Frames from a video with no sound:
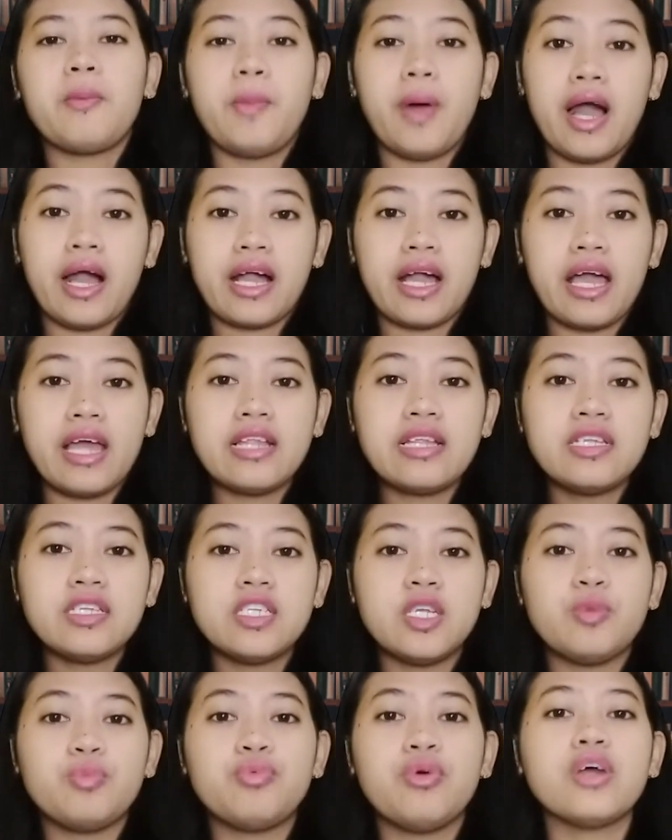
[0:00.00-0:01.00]
Bahkan
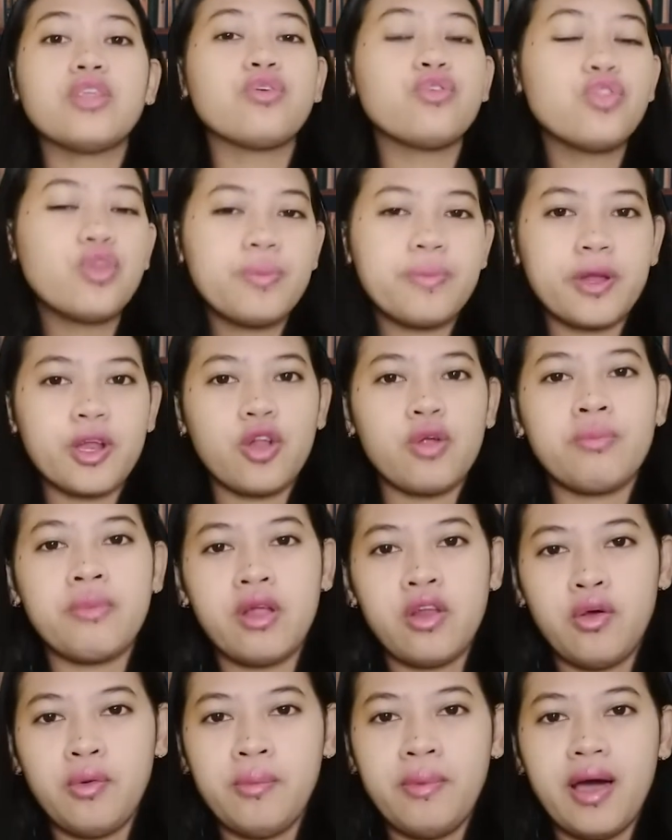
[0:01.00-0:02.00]
dibuat untuk
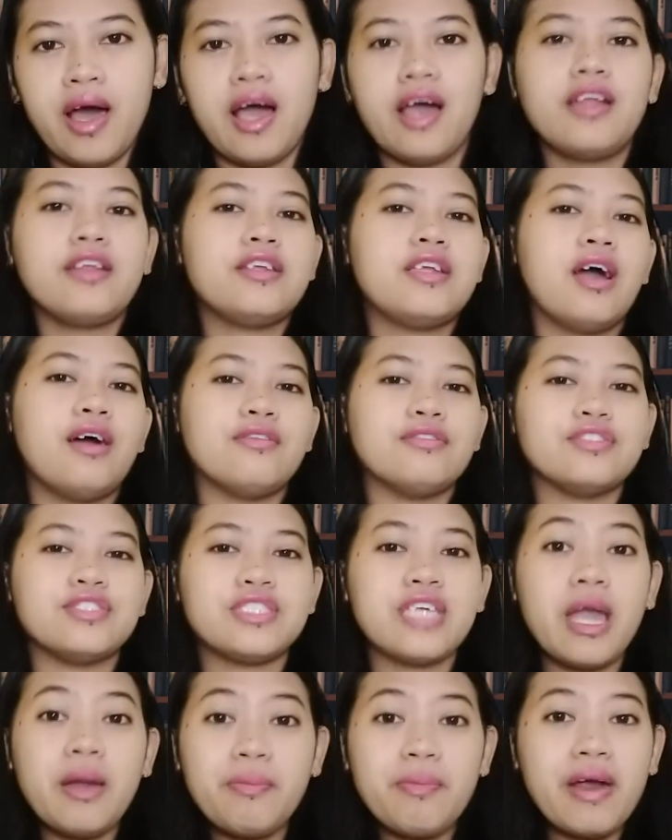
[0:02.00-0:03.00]
berlomba-lomba daun
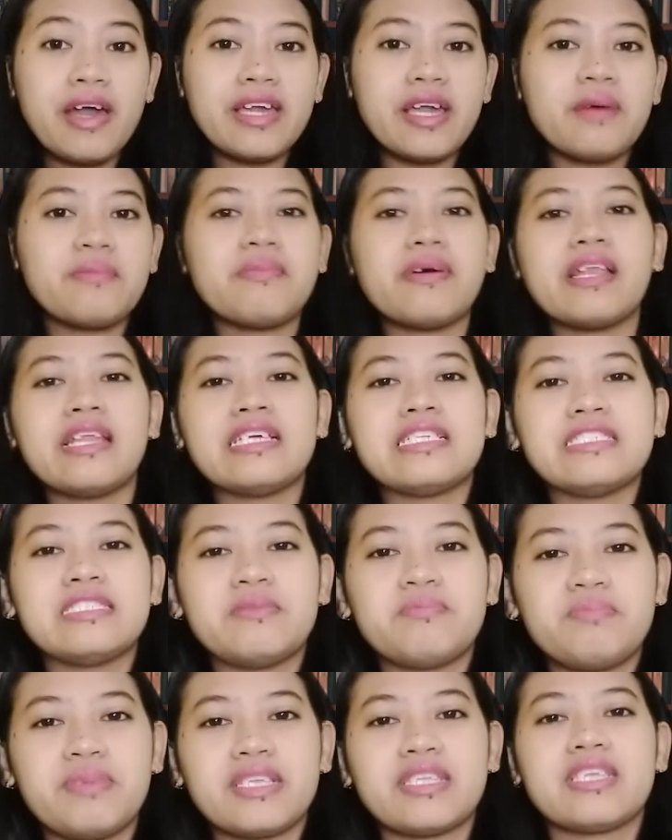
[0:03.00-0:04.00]
siapa yang paling
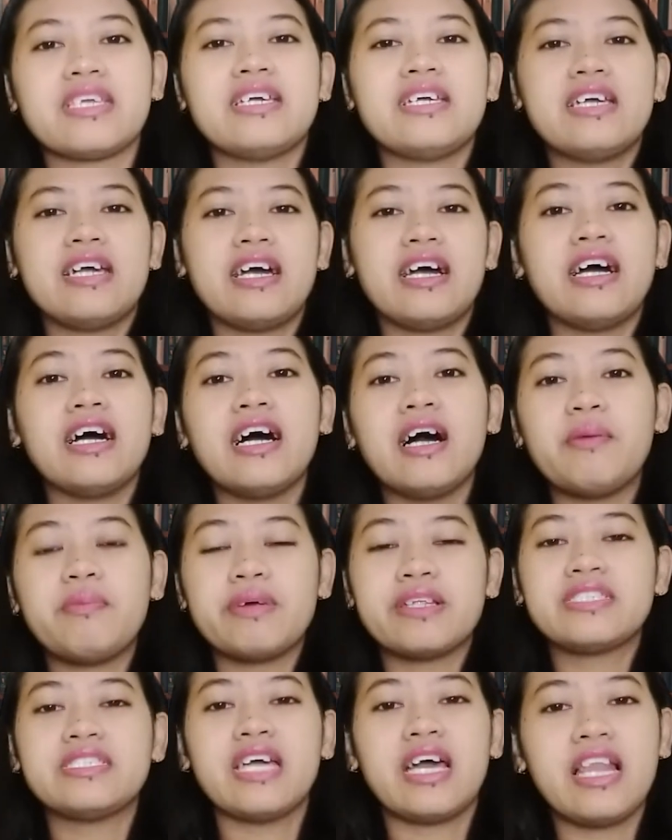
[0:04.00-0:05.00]
cepat uh,
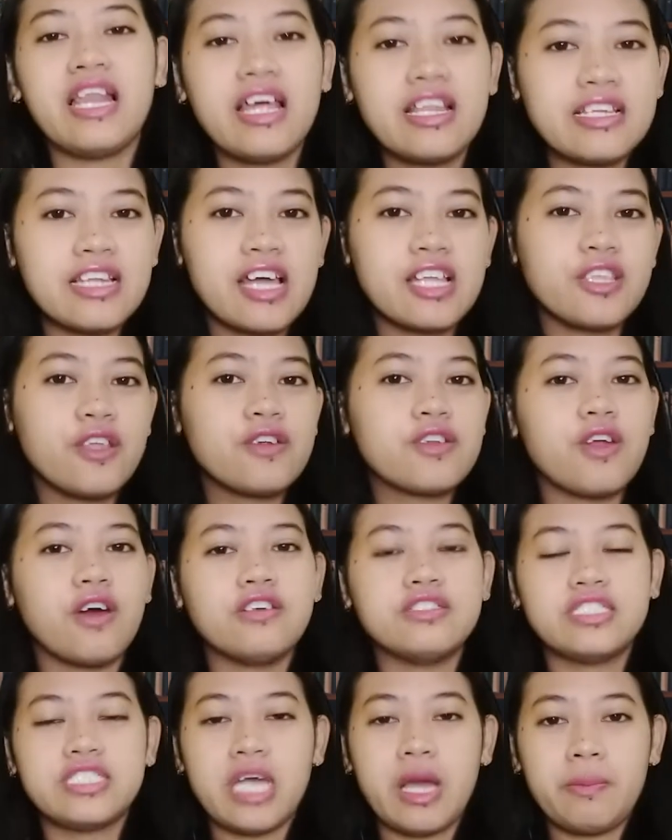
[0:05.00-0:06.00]
berjalan atau
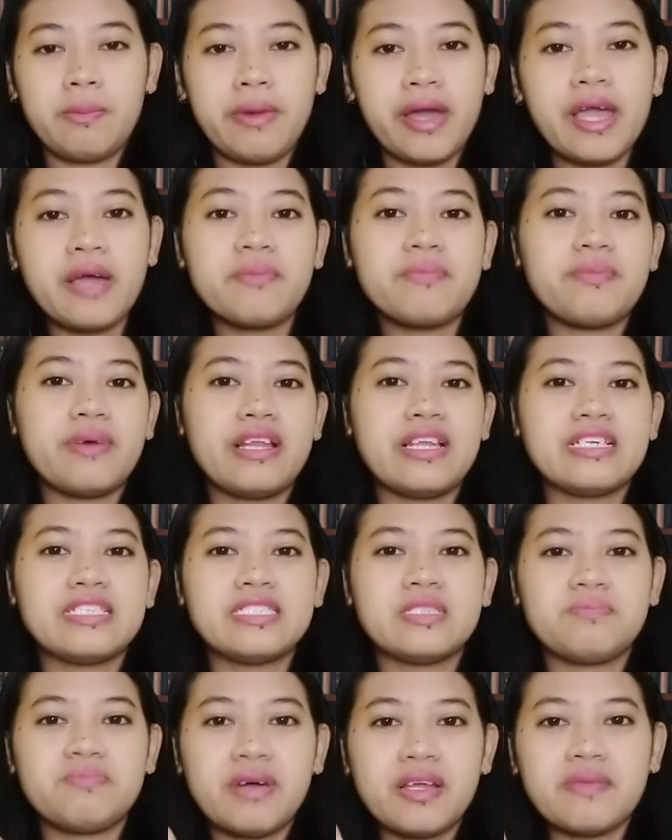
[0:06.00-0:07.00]
daun siapa yang paling
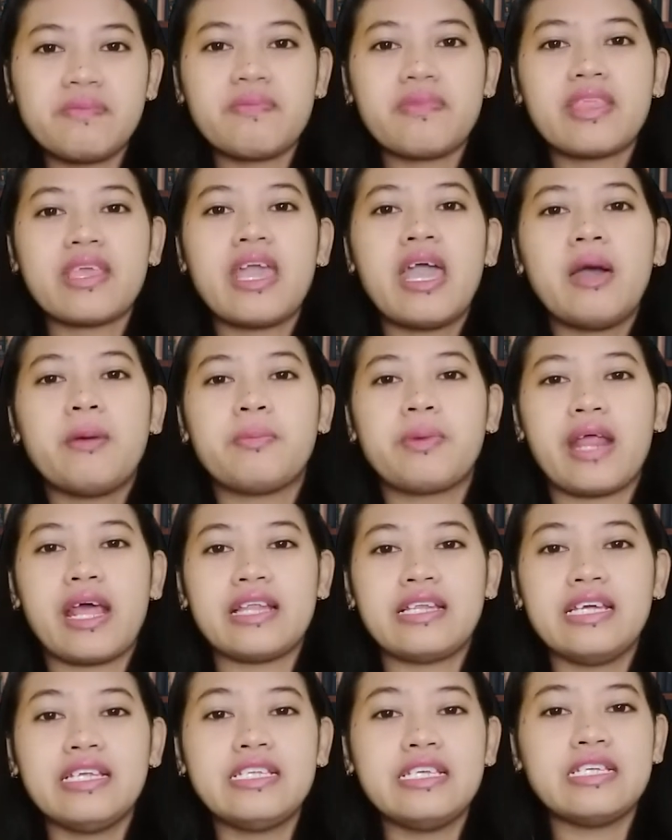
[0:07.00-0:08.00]
cepat
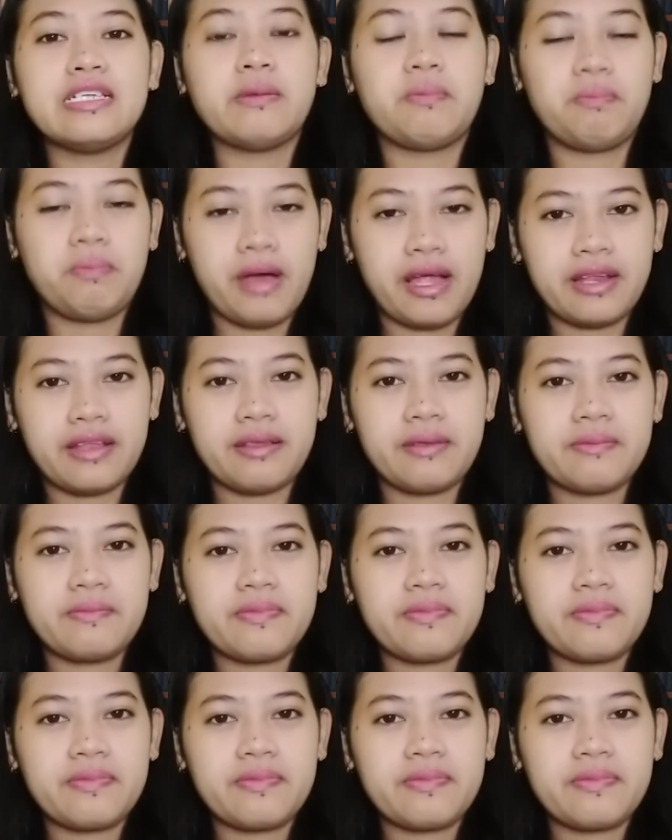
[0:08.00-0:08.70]
berada di depan.